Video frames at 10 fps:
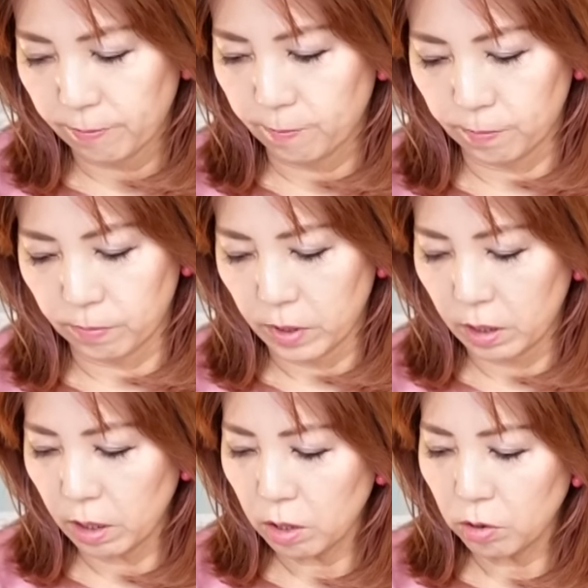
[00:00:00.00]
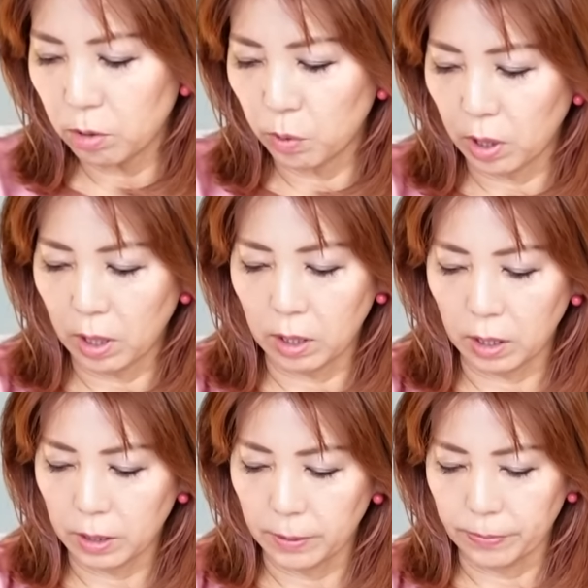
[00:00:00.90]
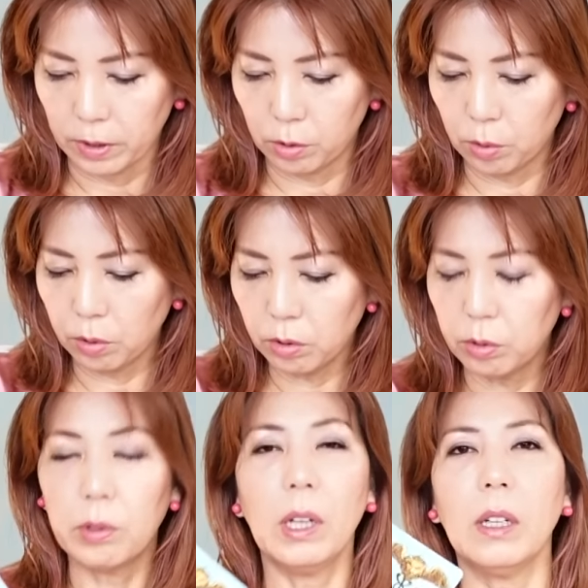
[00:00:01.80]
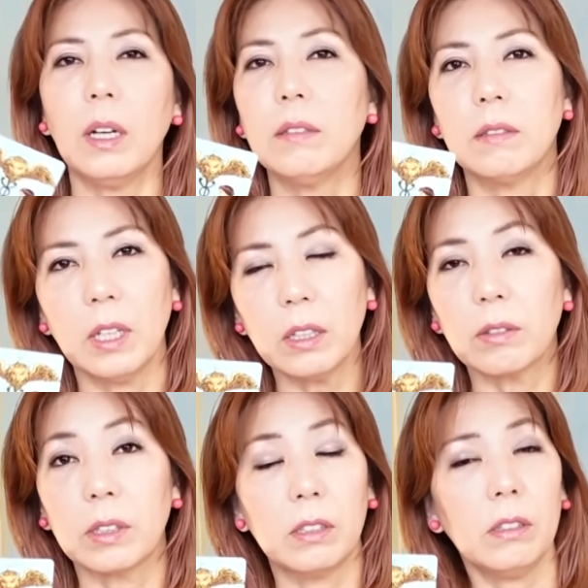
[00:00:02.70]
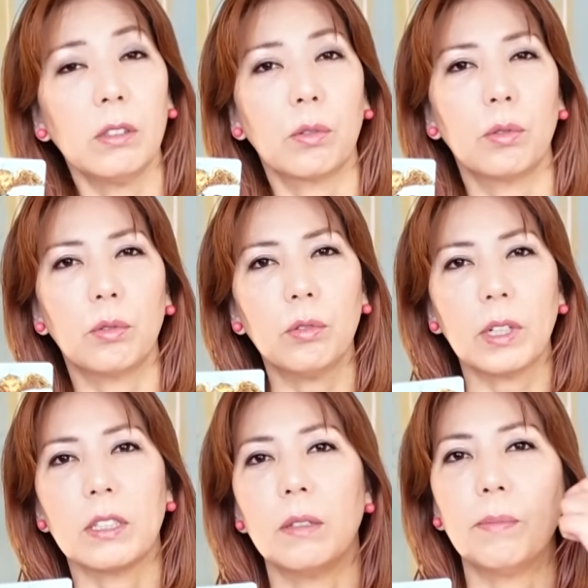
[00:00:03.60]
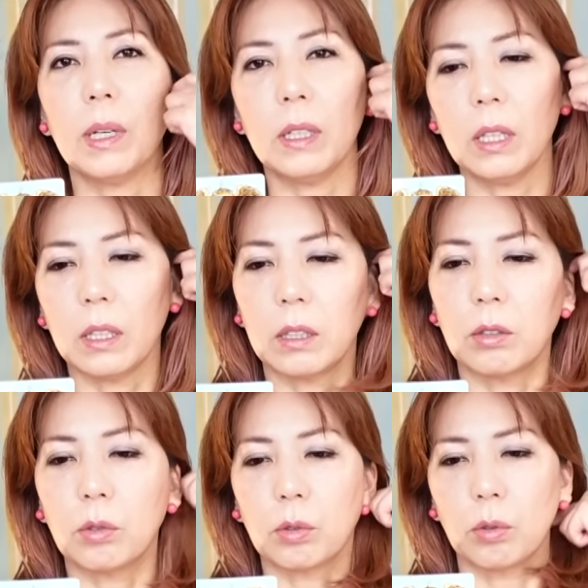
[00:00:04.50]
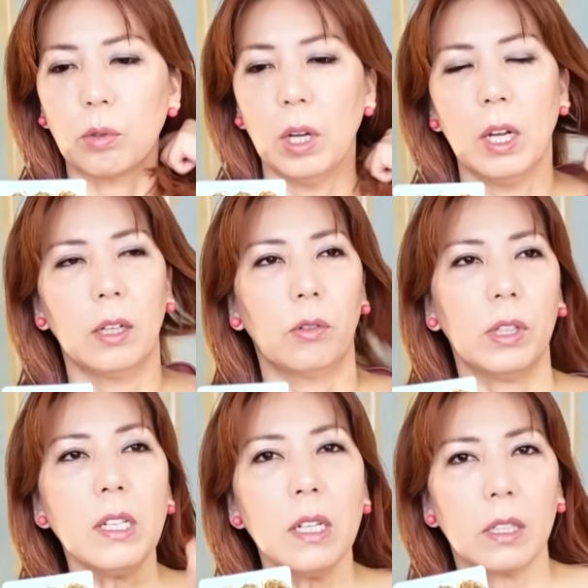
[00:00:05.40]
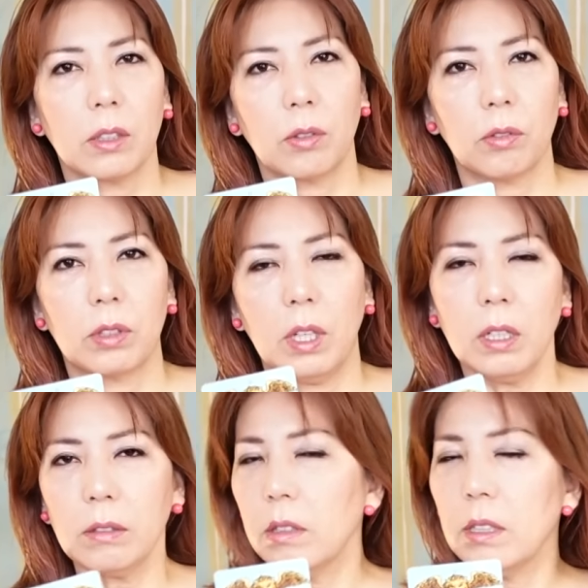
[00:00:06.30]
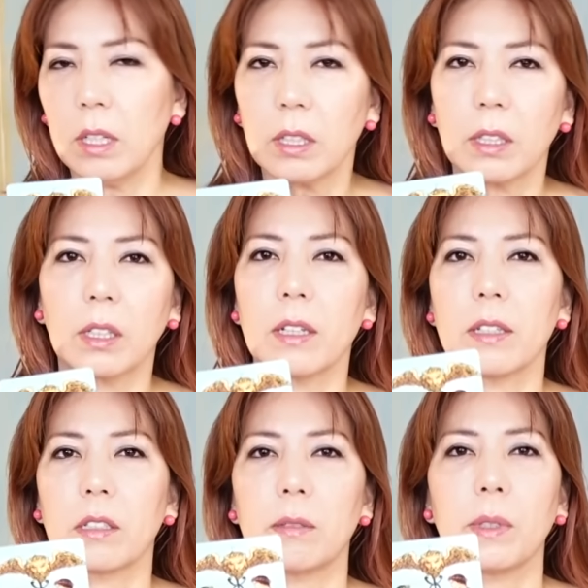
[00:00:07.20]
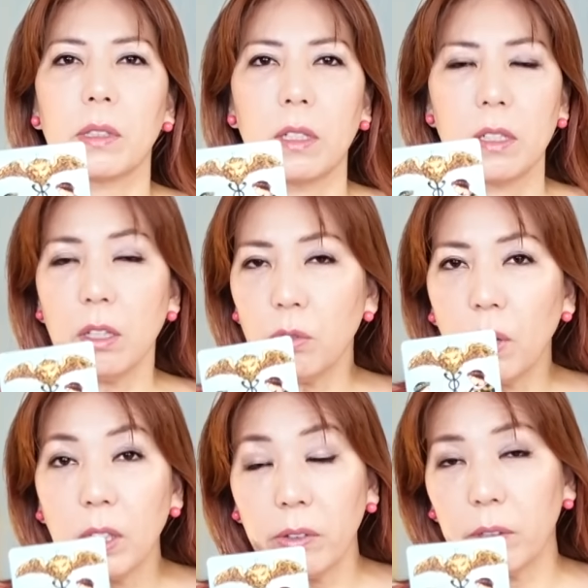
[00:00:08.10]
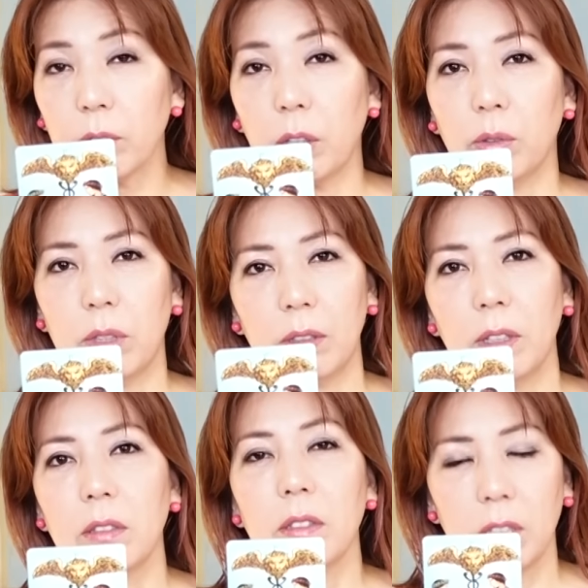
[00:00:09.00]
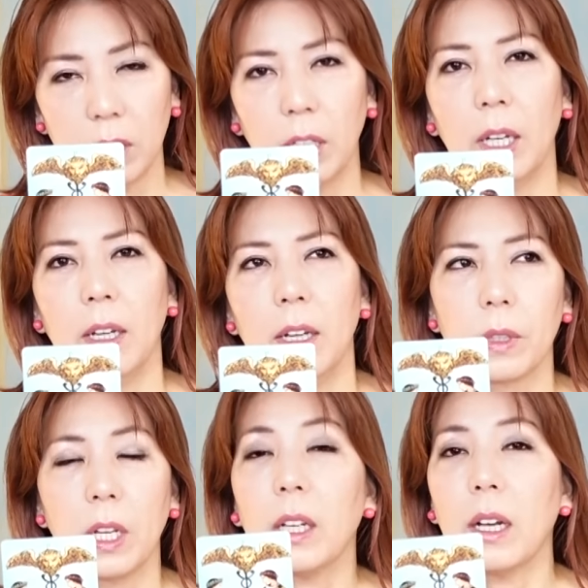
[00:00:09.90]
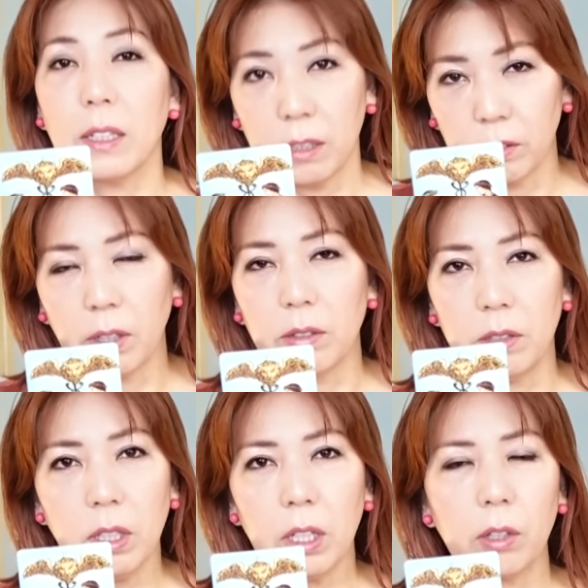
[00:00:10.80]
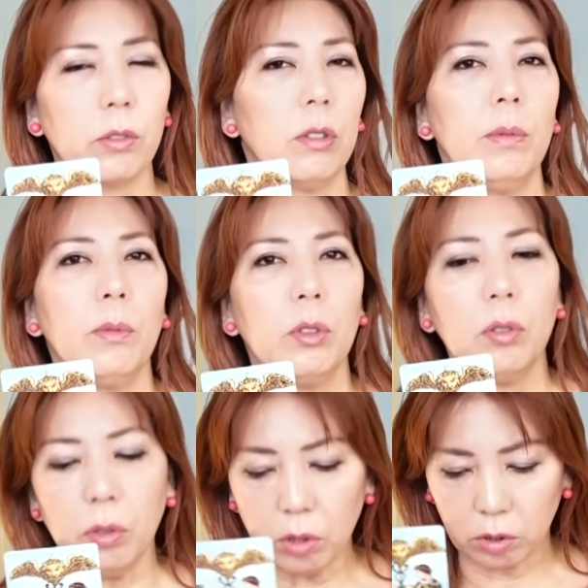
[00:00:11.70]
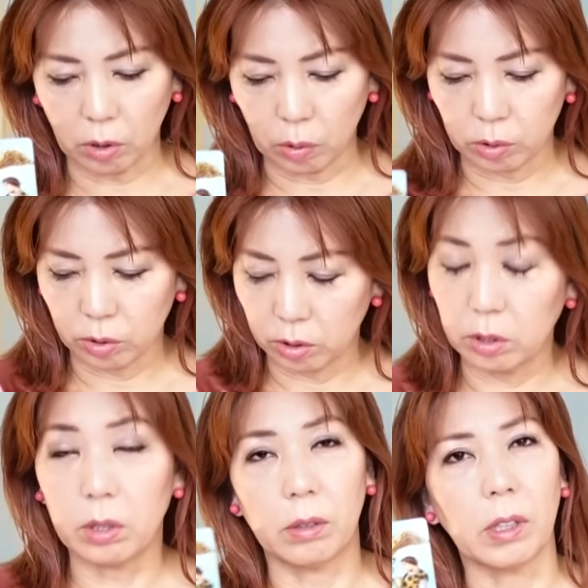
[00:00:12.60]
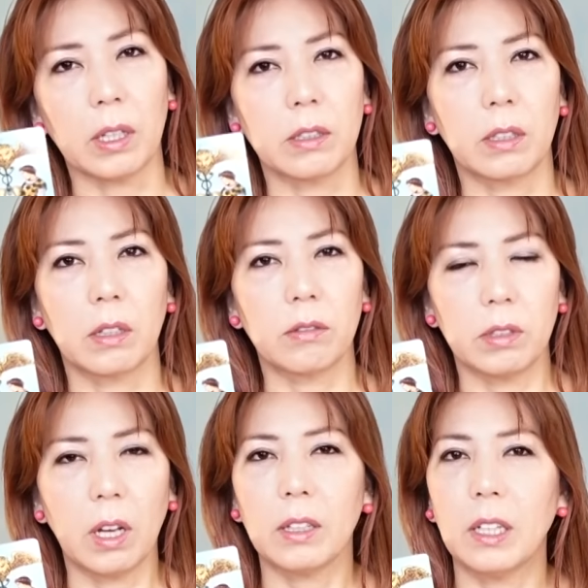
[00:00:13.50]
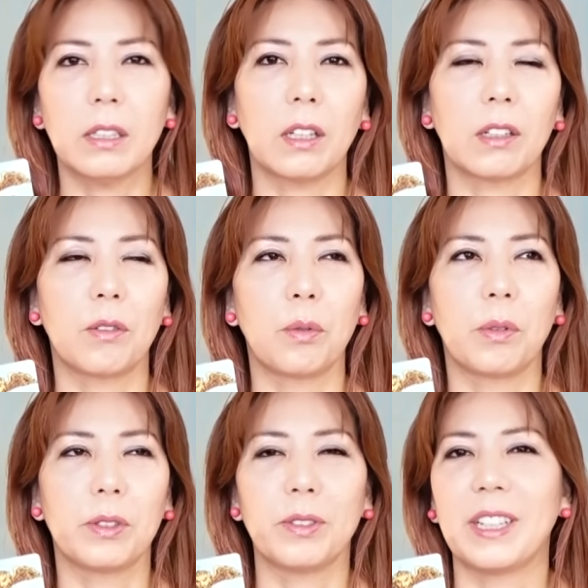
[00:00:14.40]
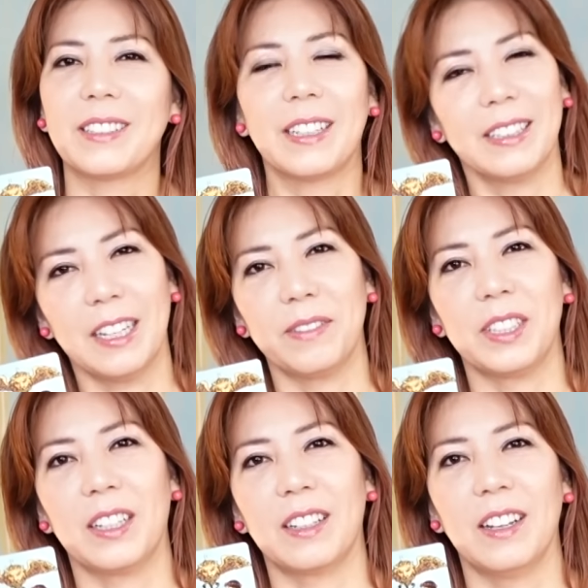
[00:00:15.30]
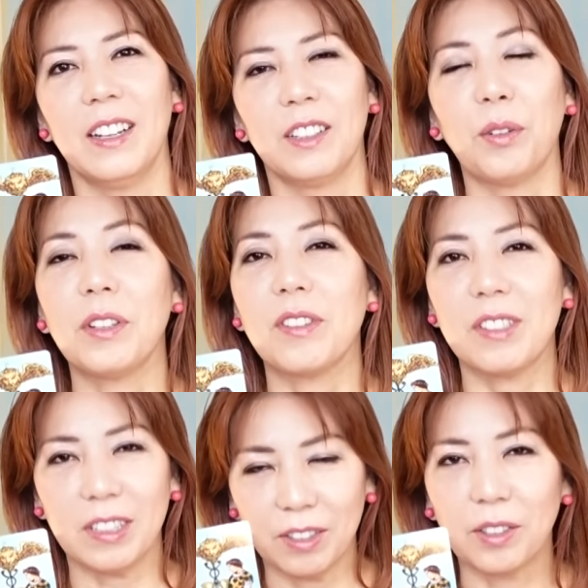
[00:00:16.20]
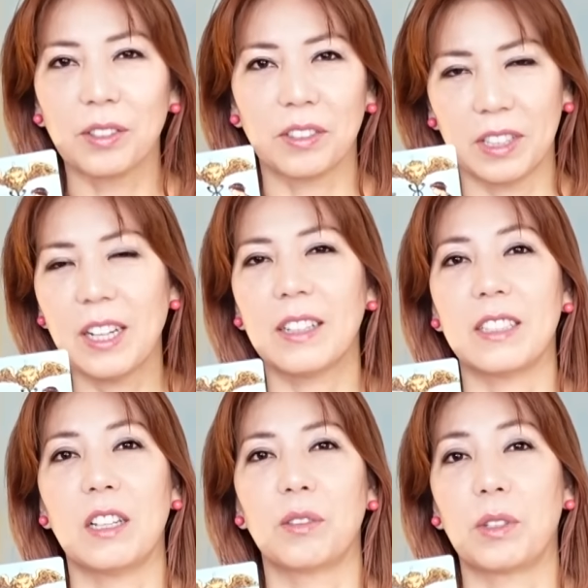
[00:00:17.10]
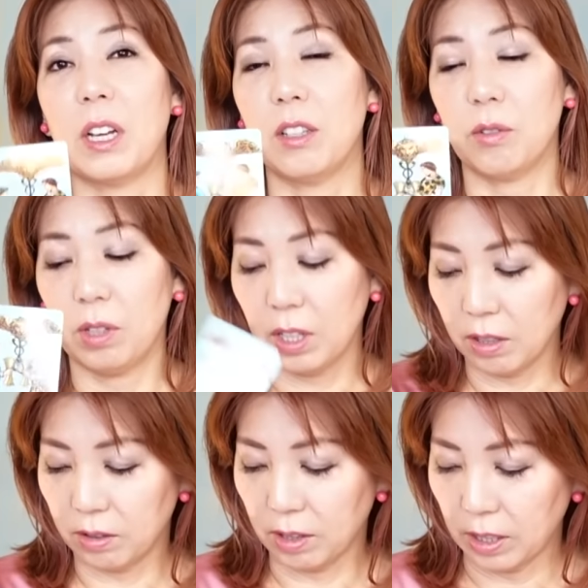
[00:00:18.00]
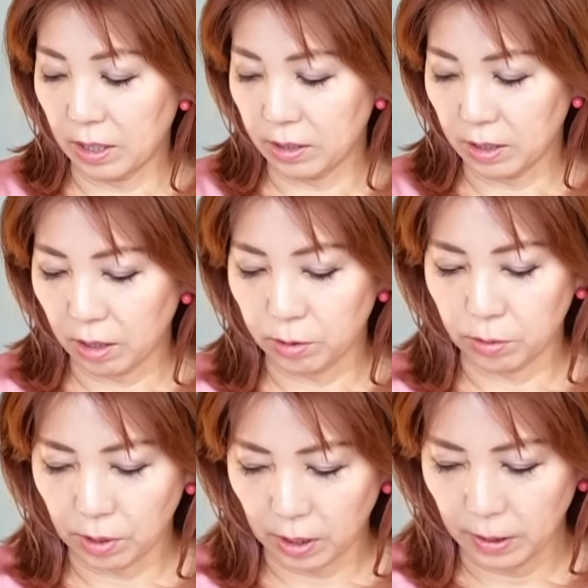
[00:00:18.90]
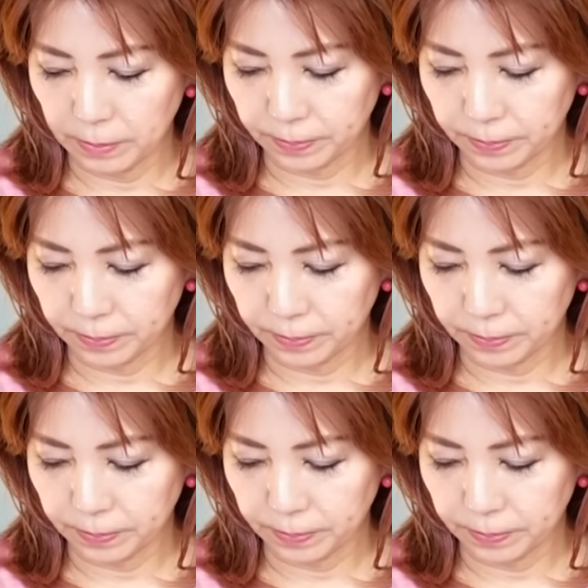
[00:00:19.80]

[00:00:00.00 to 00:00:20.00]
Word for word: うん、で何よりもやはりそういう不安があるんだとか実はそういうことが心配なんだっていうことをこう他者にそれを伝えてくださいって感じがしますねちゃんと相手は受け取ってくれるし理解してくれるし自分も言うことによってホッとするっていう感じがあるしあなんだこうそうだったんだみたいな取り越し苦労とかちゃんと解消できるって感じがあるので